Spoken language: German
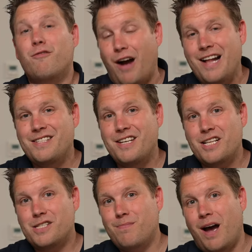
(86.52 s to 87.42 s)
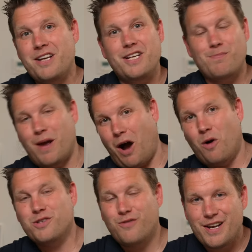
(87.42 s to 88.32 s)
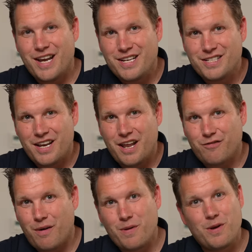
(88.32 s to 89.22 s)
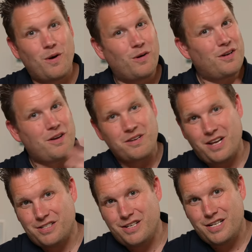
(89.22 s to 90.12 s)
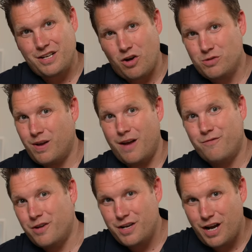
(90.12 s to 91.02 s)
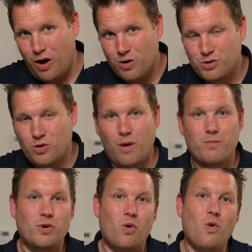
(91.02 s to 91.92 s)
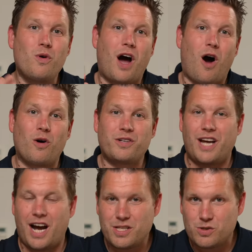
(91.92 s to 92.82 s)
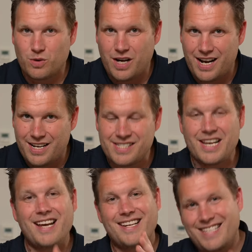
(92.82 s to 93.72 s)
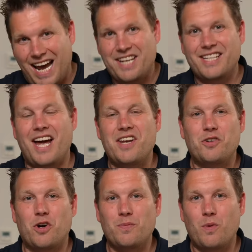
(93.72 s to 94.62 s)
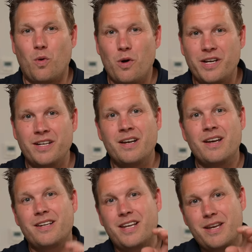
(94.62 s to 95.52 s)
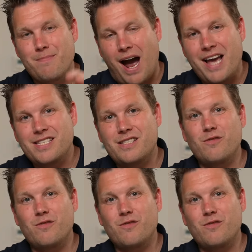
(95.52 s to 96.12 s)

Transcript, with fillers: Falls ihr jetzt meint, dass bei Ausfall der Internetverbindung das Licht ausbleibt, wenn ihr nach Hause kommt oder auch die Heizung kalt ist, dann kann ich euch beruhigen, denn die meisten